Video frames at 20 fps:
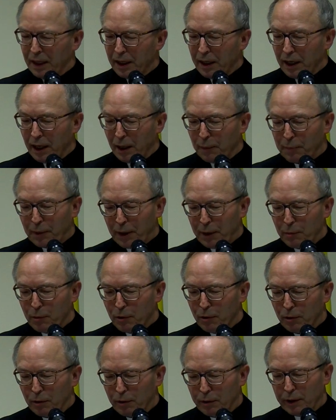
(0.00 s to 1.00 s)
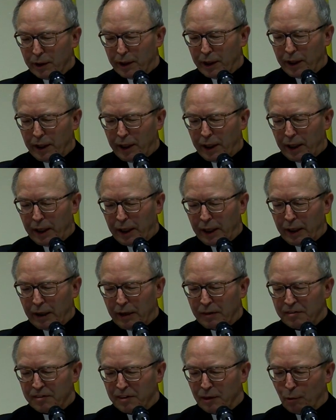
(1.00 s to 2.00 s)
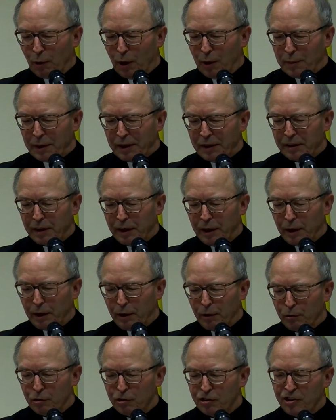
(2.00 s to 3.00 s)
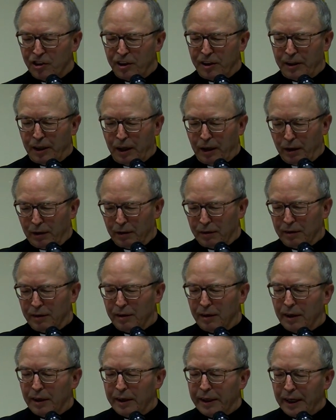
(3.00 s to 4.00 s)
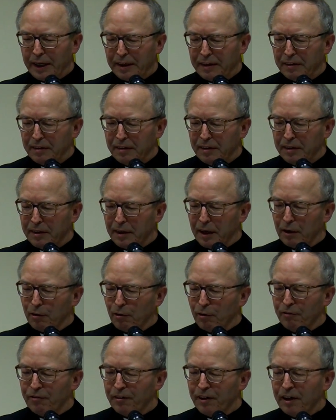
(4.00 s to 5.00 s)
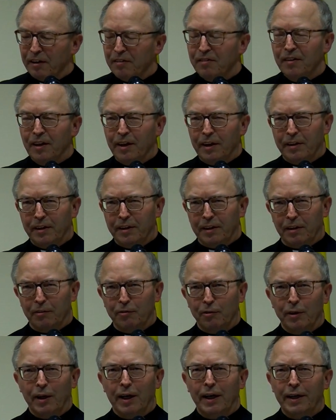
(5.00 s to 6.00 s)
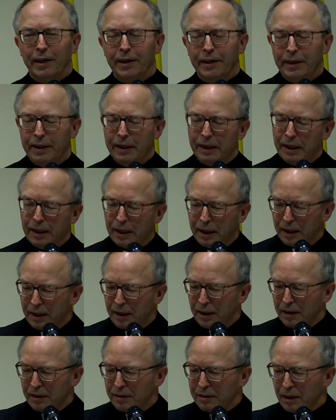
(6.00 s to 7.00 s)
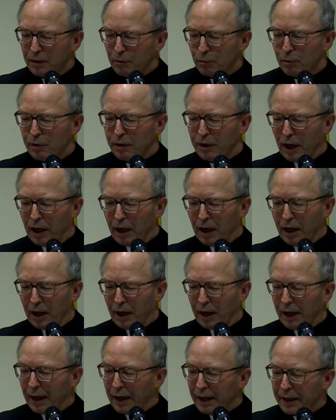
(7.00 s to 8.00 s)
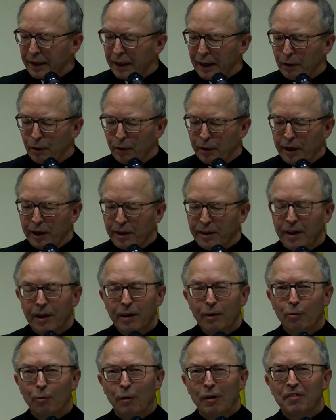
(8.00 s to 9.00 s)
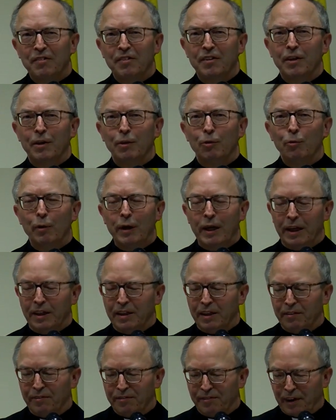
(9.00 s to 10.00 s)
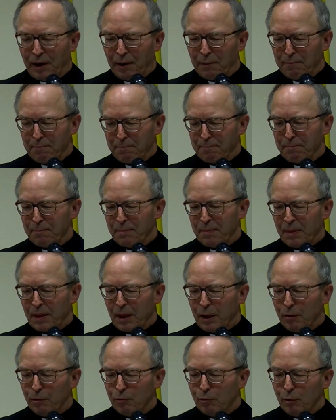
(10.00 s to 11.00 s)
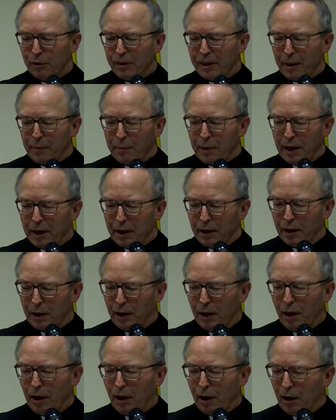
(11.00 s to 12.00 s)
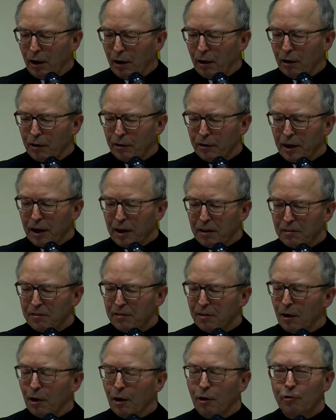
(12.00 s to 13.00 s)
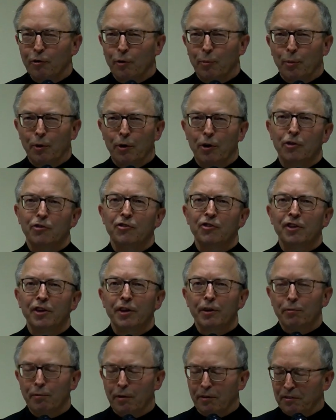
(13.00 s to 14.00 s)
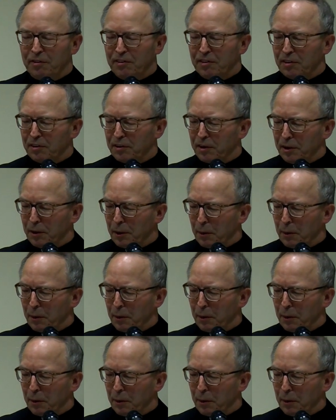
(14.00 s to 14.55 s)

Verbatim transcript: Il primo è sicuramente l'uscita degli atti della conferenza internazionale tenuta alla Gregoriana quasi due anni fa sul tema Lonegan's Anthropology Revisited.